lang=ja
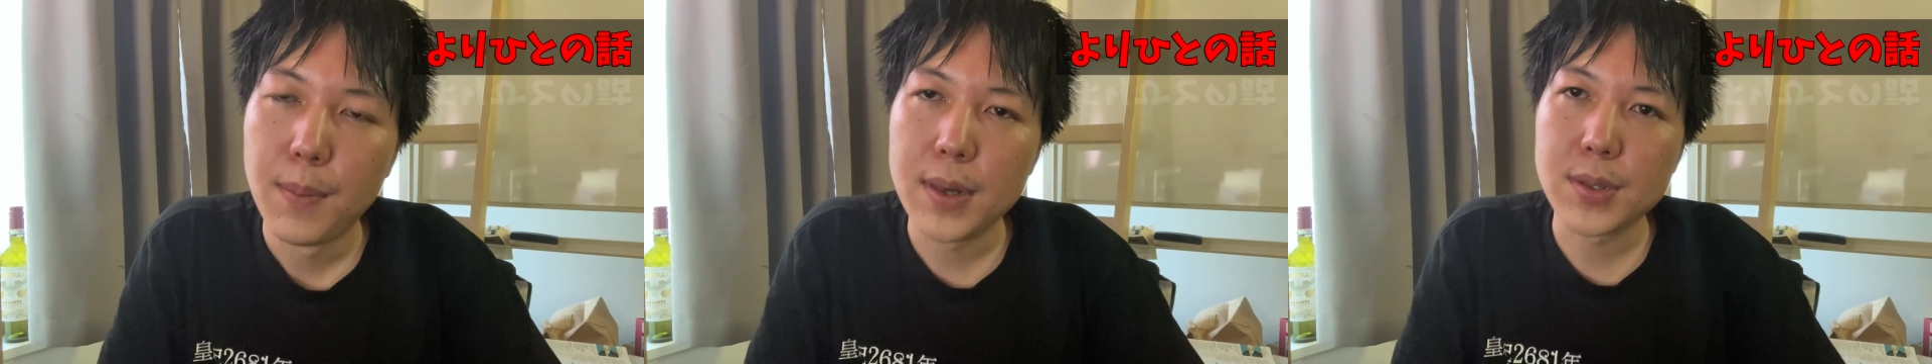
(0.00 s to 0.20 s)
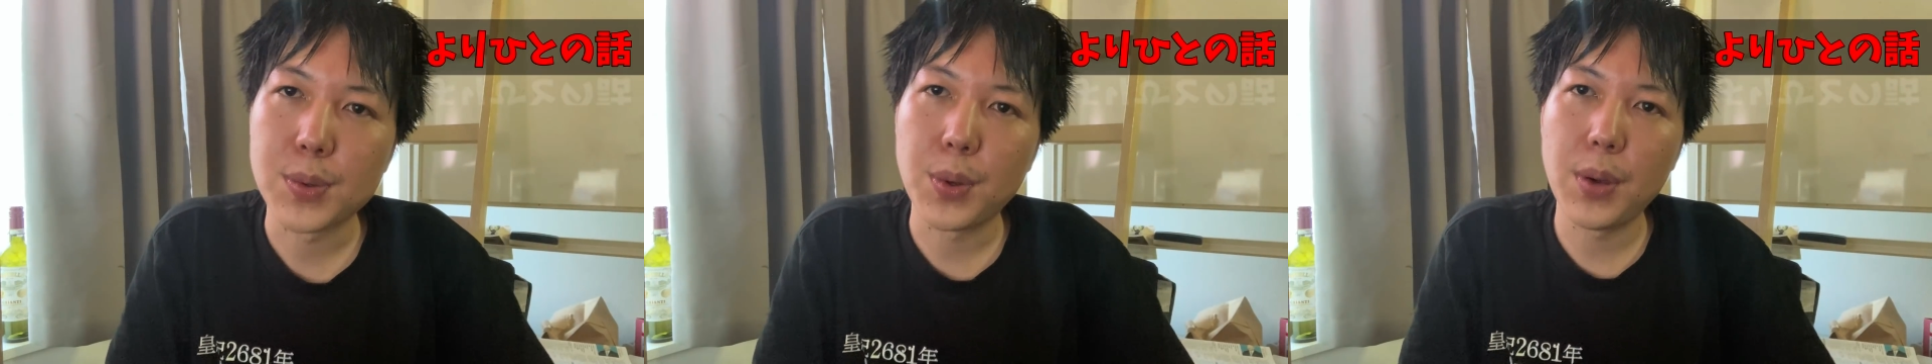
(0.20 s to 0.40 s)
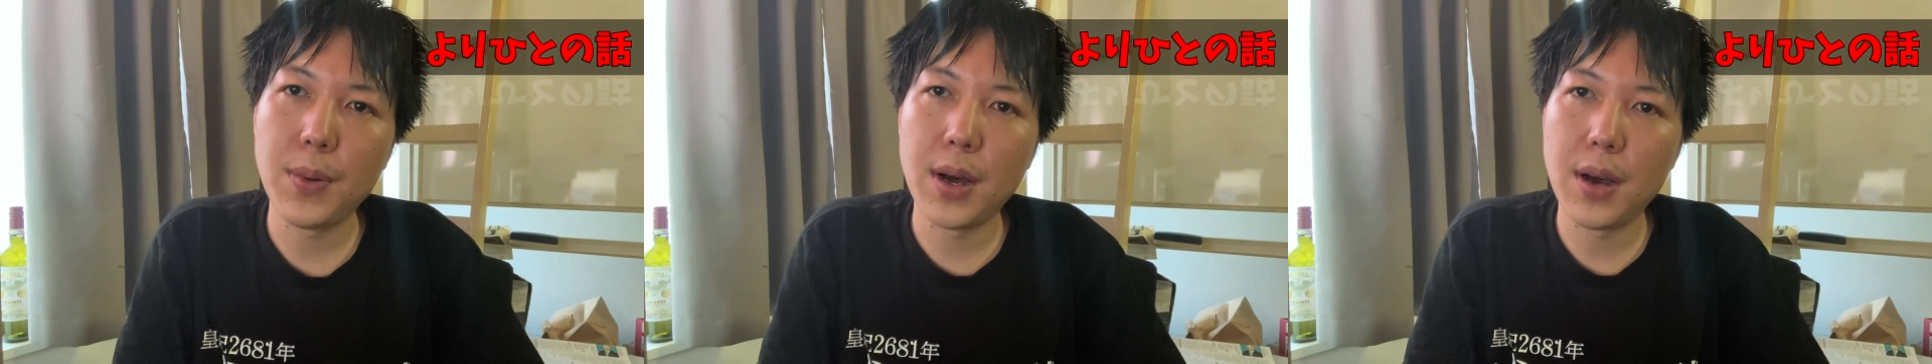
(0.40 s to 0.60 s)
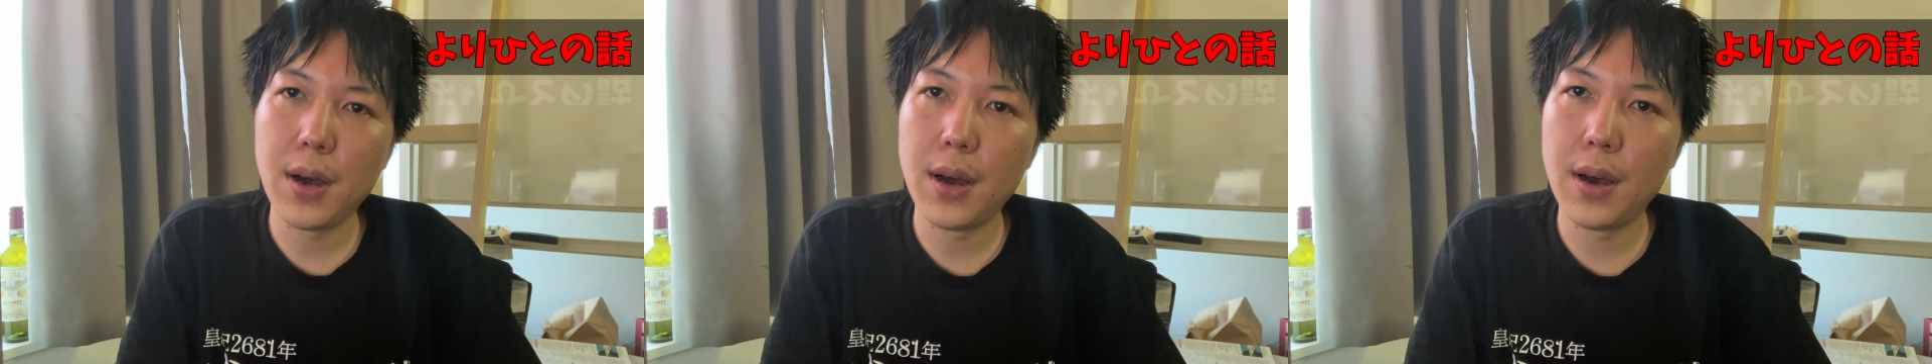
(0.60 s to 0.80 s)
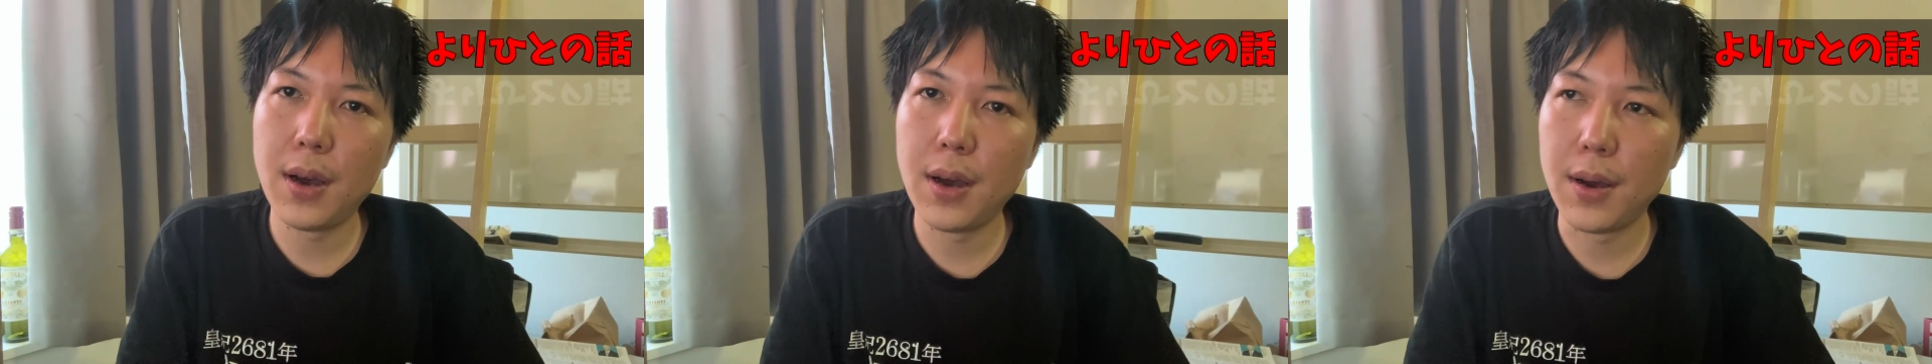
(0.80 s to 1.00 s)
まあそれ
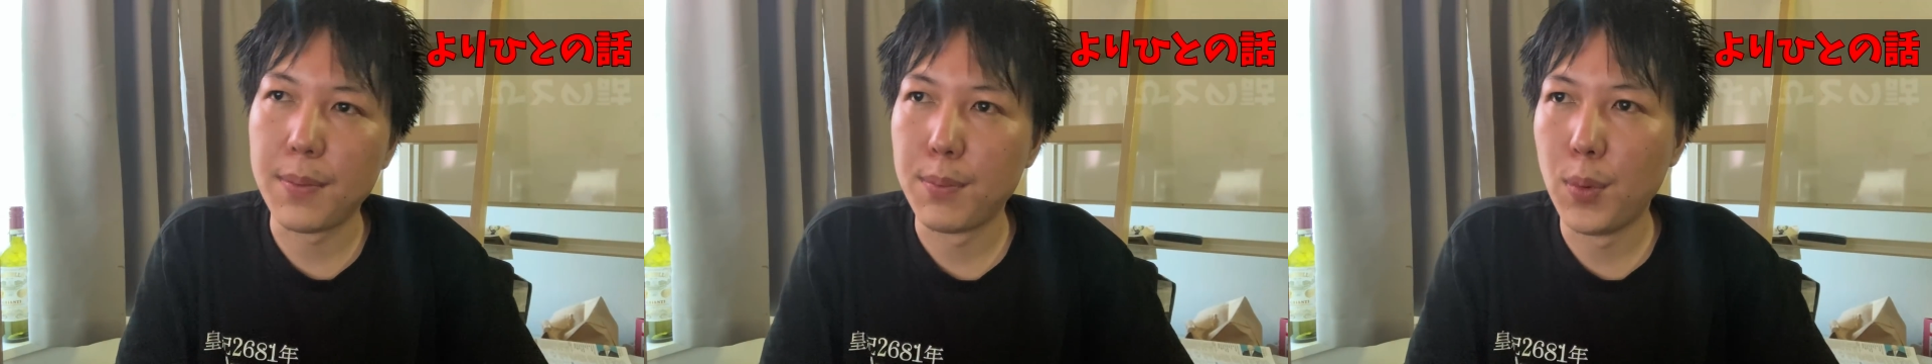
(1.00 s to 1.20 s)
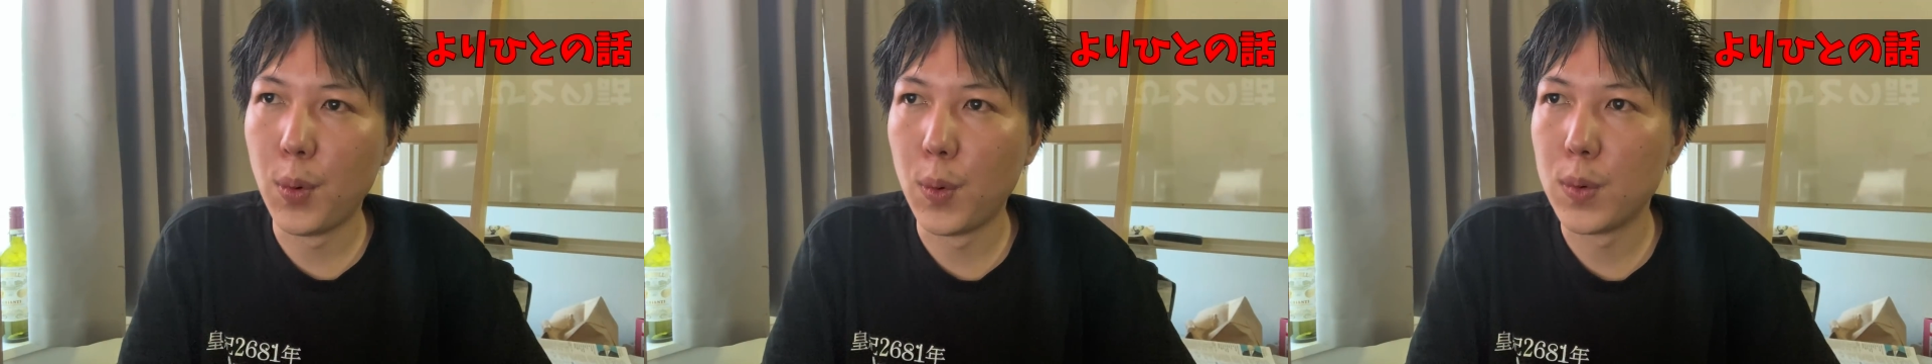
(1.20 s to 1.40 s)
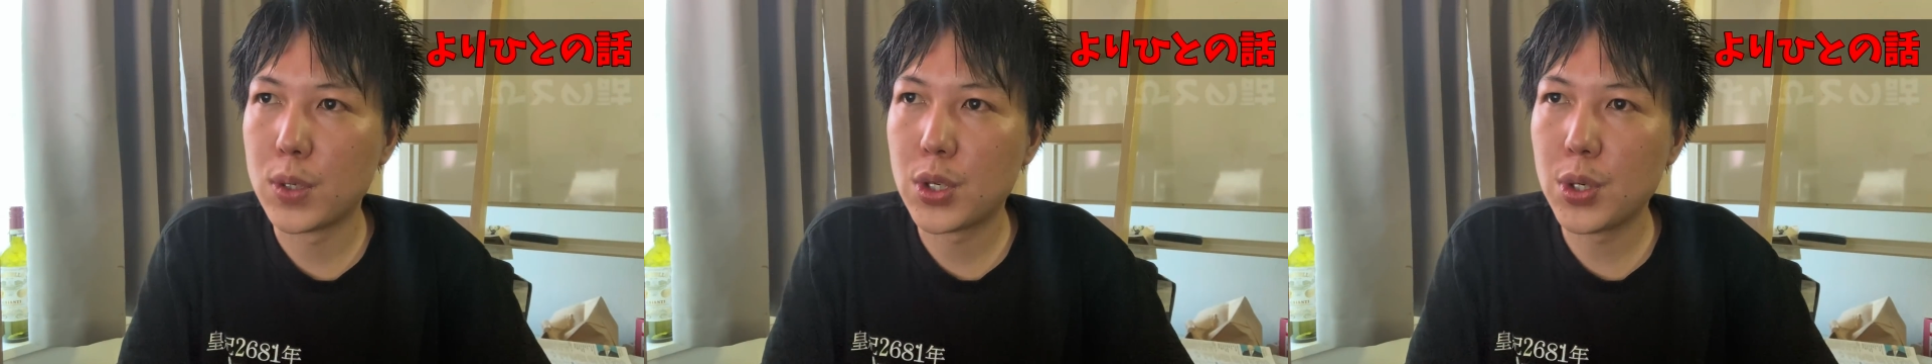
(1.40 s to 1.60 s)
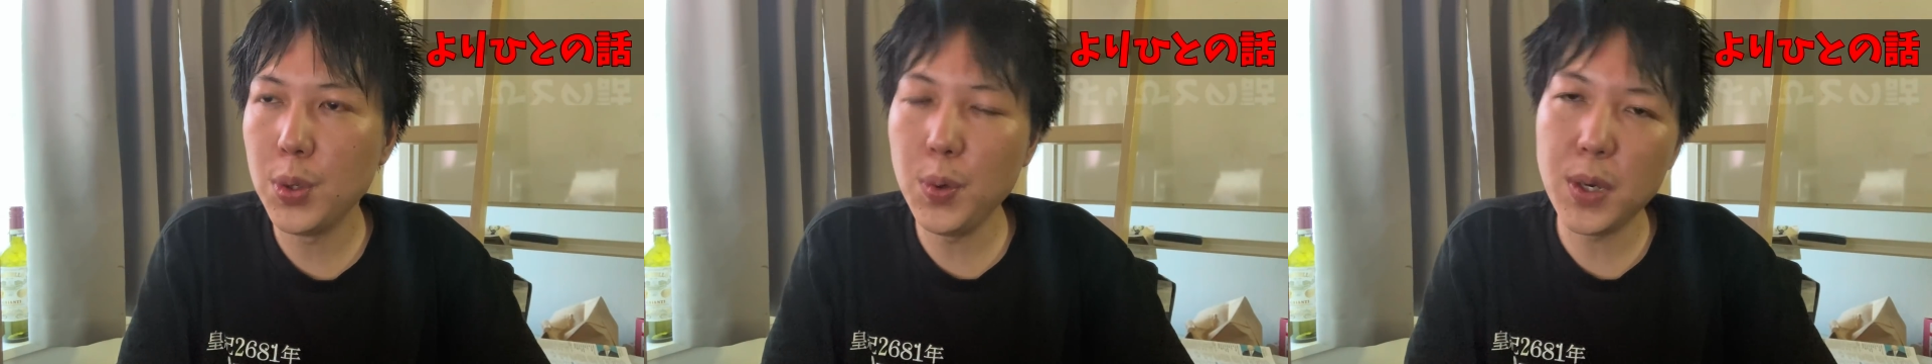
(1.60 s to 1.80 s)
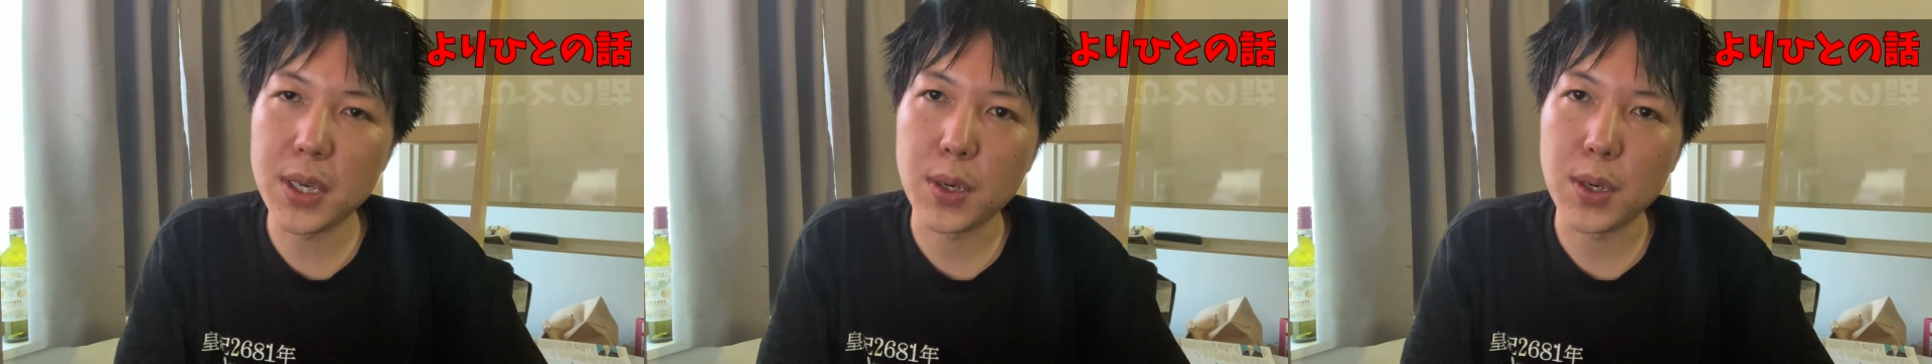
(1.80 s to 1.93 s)
はもう収